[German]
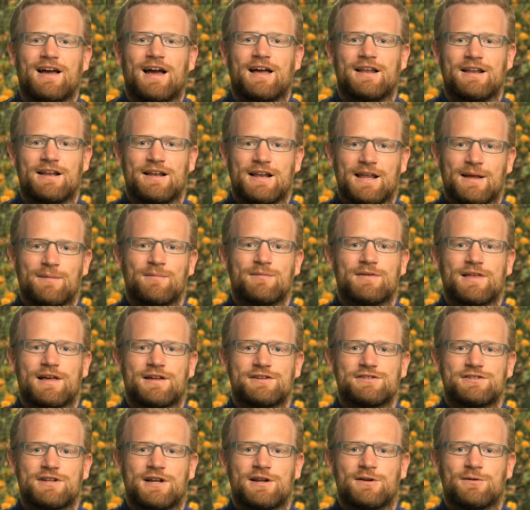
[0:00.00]
eine
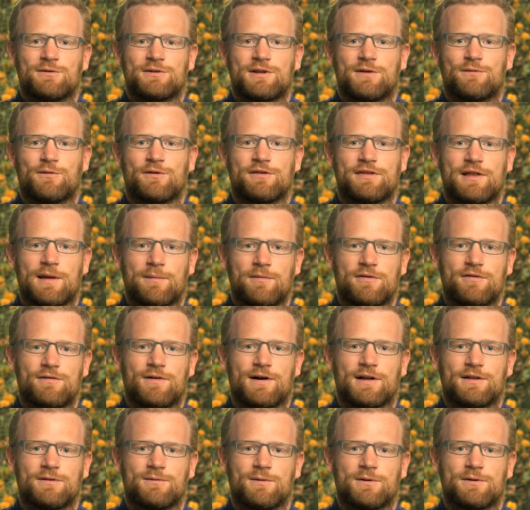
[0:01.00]
Lebenseinstellung, die von
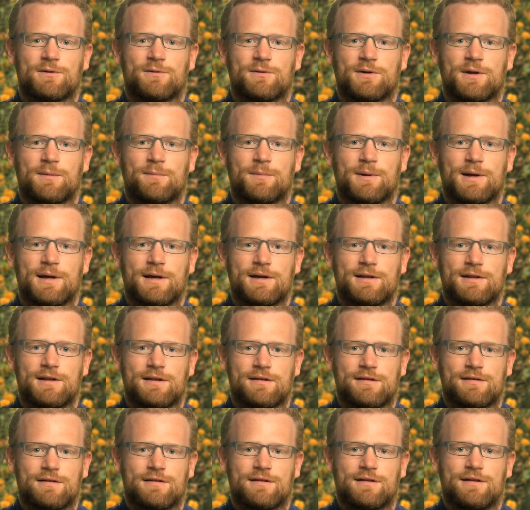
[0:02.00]
Selbstverantwortung geprägt
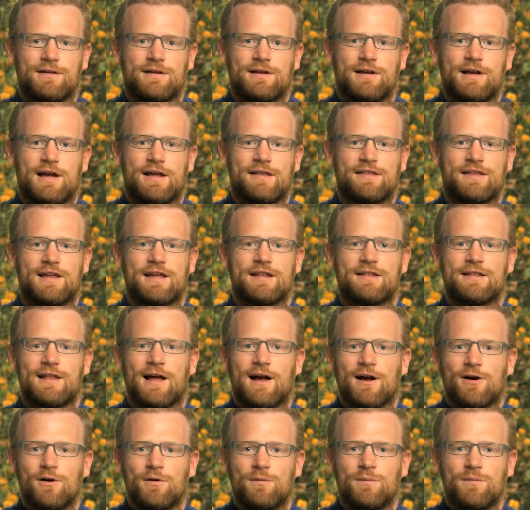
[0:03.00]
ist. Es geht
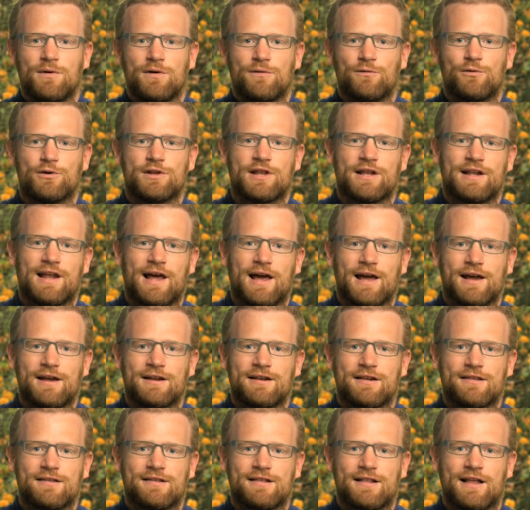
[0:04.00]
darum, für dein
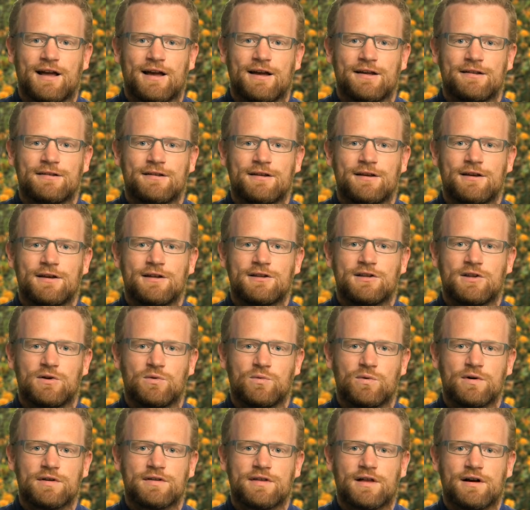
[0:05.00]
eigenes Leid die
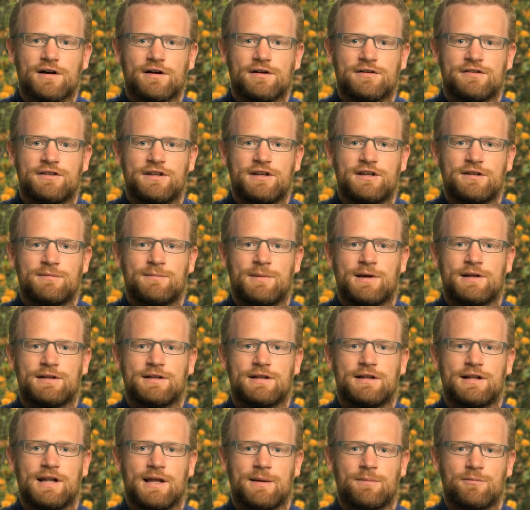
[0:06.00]
Ursachen nicht mehr in
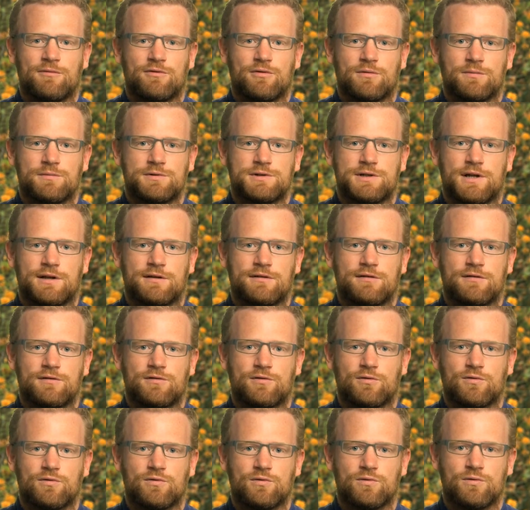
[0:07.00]
den Lebensumständen
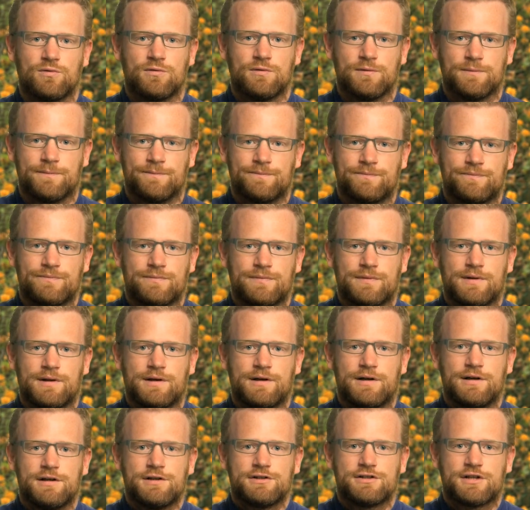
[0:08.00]
zu suchen.
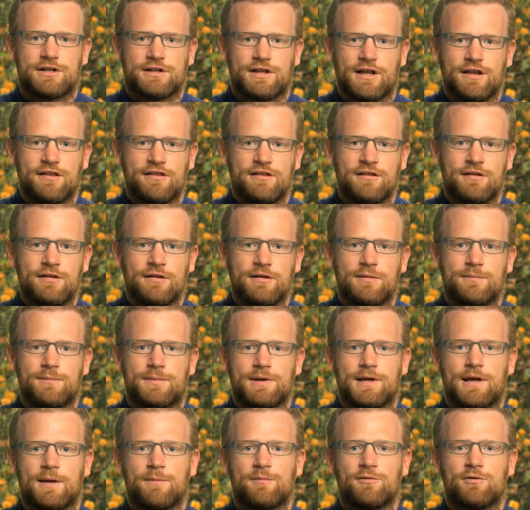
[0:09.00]
Stattdessen
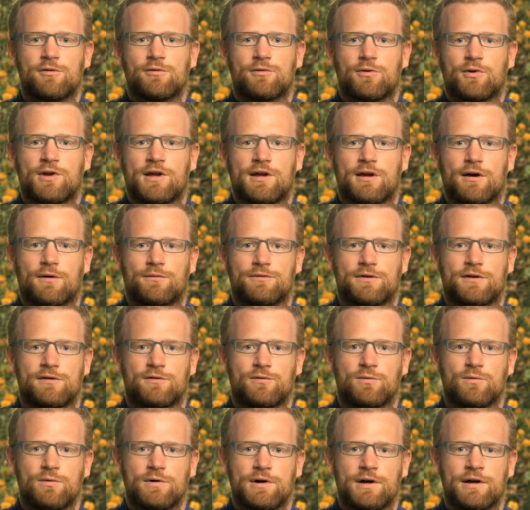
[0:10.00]
begibst du dich auf die
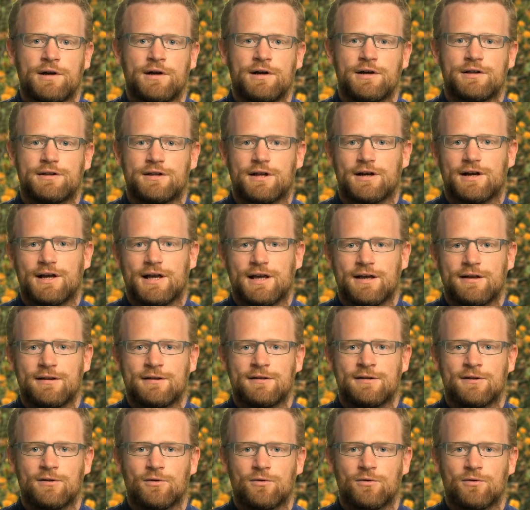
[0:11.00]
Suche nach echten